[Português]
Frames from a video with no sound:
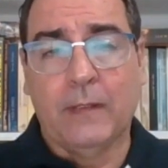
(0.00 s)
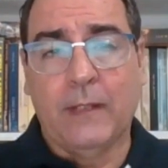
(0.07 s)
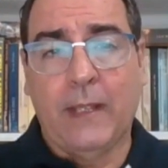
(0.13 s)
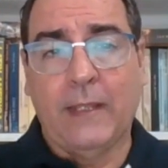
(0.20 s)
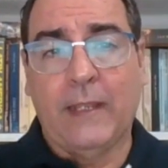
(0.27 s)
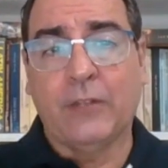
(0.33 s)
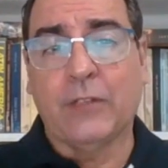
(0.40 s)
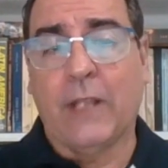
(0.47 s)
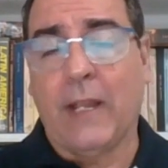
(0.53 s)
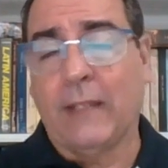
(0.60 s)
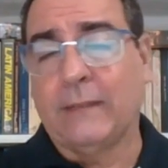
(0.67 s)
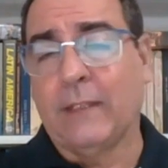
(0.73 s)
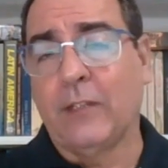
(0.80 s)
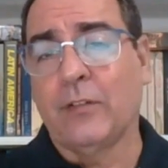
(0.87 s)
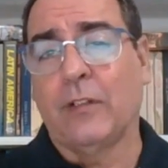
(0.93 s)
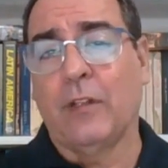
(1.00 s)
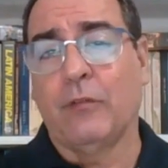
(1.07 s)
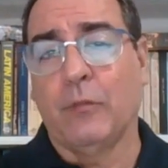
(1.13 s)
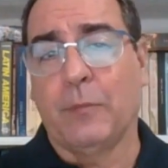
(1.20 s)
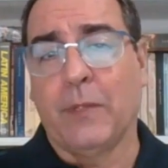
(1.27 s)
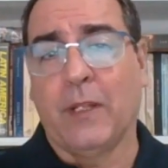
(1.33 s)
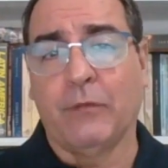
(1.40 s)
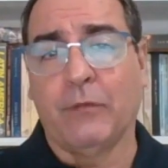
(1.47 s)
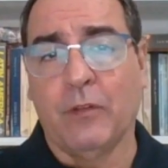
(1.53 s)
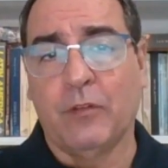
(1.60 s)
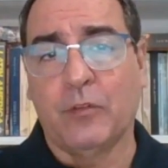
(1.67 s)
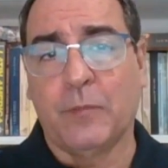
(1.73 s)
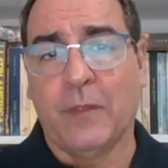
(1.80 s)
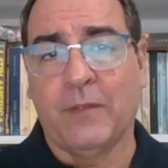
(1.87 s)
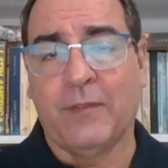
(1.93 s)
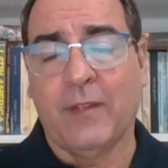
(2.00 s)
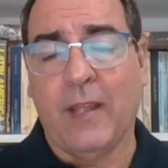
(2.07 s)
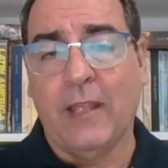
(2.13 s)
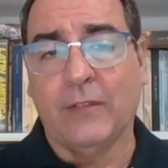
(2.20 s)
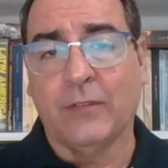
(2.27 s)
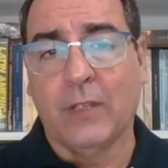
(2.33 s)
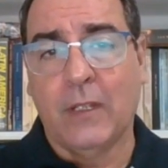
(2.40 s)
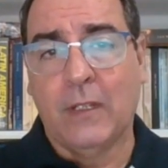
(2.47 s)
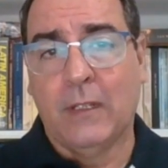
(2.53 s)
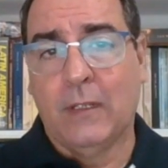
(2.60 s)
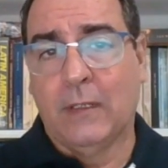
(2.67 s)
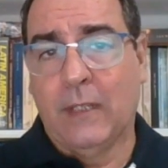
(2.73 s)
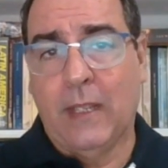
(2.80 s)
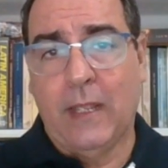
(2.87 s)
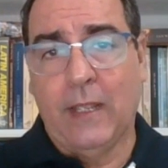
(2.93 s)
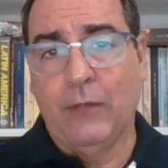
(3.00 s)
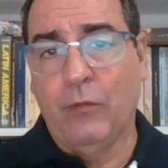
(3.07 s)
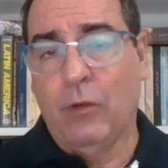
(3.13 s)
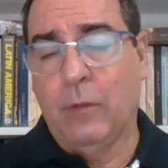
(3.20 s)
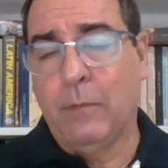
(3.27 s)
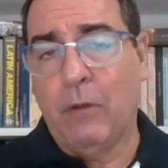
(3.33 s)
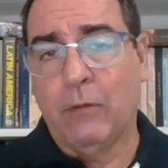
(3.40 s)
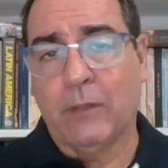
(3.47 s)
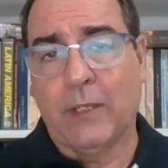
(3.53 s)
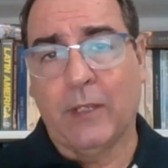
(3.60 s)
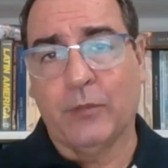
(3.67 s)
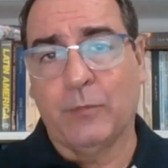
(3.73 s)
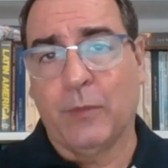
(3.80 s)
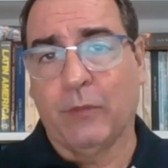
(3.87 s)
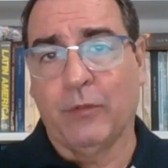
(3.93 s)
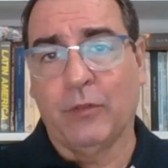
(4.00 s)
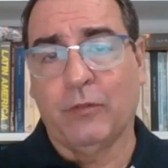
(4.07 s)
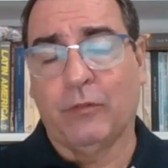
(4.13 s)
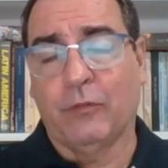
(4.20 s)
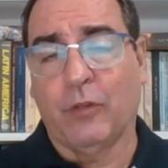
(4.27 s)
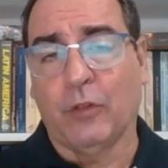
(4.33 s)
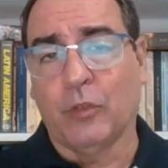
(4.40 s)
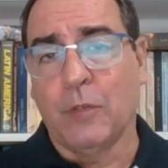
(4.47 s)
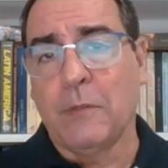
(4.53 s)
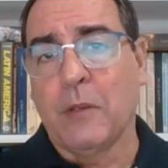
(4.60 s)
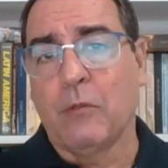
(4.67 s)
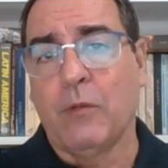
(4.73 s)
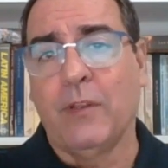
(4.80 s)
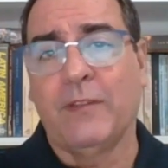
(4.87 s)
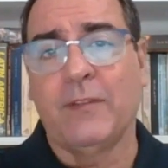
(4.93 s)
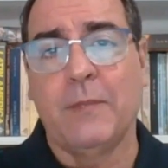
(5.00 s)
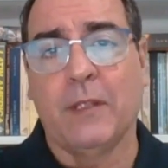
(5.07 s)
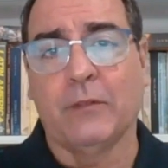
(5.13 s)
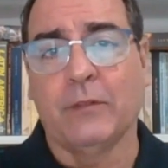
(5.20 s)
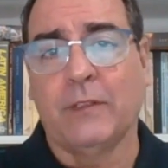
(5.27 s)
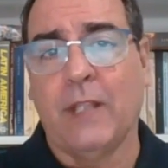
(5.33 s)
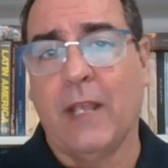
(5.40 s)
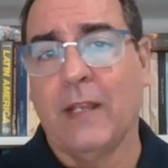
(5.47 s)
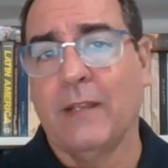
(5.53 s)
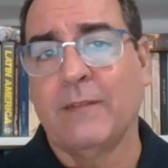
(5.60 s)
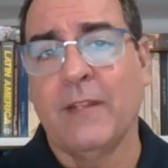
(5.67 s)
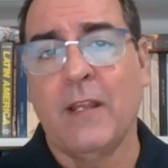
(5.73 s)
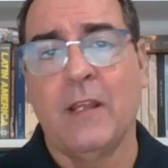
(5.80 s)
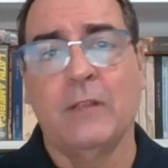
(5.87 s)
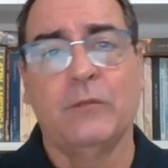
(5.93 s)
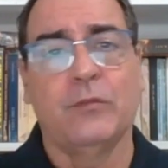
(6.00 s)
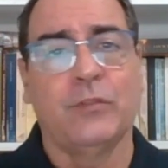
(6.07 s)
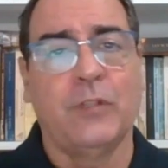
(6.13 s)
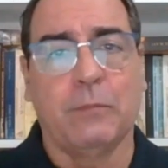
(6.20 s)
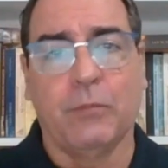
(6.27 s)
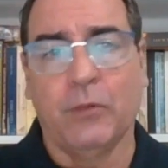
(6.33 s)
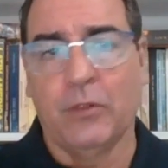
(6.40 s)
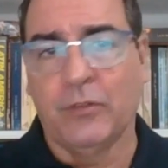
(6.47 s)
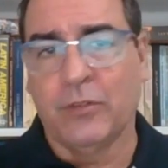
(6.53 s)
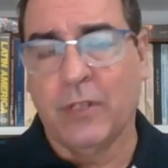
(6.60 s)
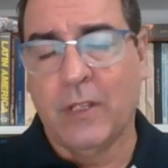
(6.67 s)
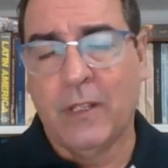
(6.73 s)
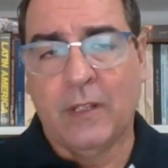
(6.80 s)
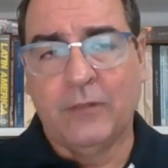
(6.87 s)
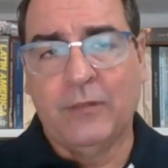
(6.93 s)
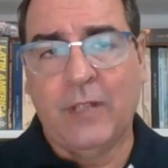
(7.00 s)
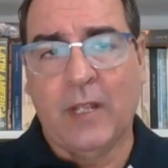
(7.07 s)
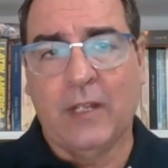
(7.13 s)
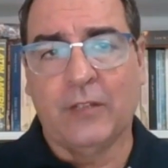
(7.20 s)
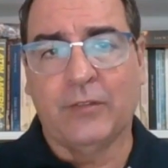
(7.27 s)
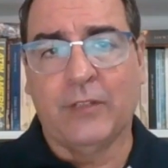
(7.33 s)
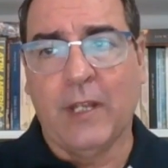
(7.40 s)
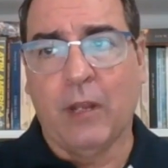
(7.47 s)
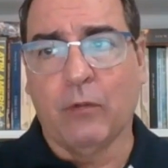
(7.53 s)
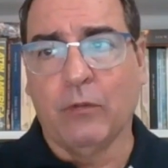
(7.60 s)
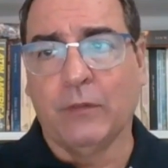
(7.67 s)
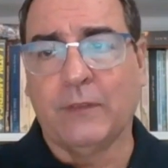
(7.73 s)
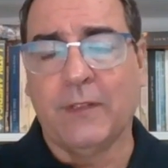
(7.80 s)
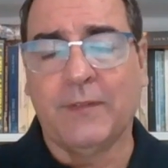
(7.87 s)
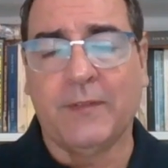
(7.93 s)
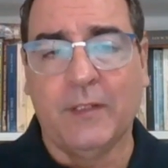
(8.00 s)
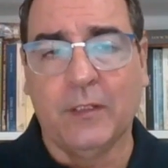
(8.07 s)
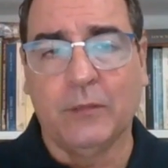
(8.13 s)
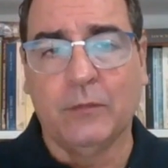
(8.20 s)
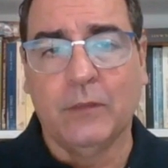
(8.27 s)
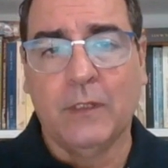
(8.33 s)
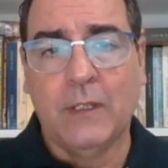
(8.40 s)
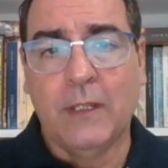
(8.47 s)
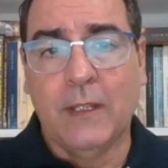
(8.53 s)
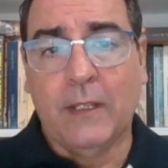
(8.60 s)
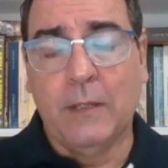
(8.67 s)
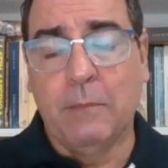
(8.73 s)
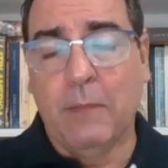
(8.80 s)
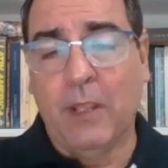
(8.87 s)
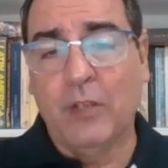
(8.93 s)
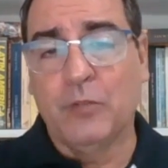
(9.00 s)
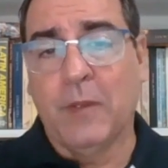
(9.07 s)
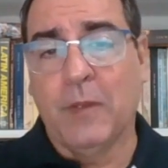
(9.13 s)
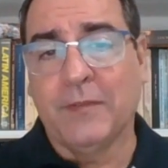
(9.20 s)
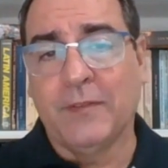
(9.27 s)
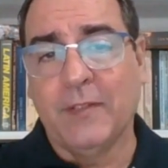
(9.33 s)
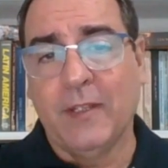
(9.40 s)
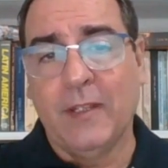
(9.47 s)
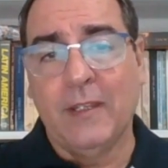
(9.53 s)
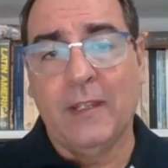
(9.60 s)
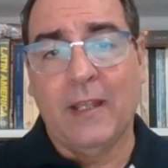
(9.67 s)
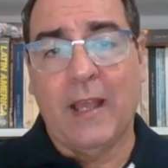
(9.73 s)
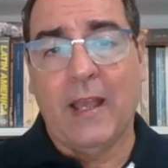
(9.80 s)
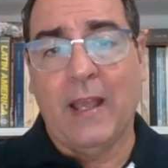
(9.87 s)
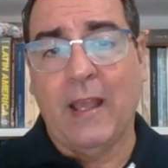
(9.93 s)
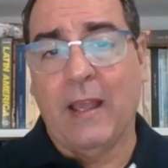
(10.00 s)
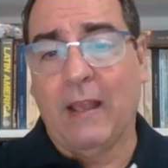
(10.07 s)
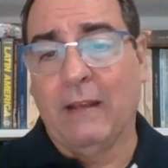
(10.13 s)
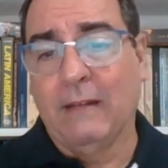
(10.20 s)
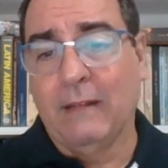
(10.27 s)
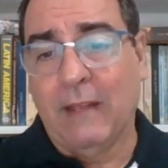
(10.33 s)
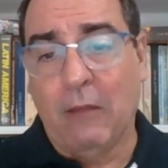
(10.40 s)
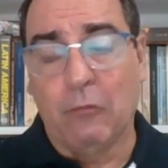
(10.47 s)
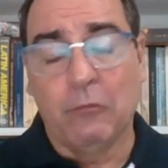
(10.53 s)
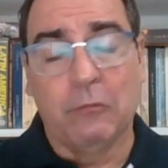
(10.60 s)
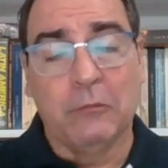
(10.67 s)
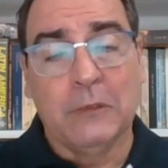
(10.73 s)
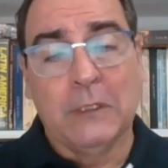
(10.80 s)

Né? E as características das operações especiais, é, é normal que as pessoas só tomem conhecimento delas anos depois delas terem acontecido, e mesmo assim, a, a, a,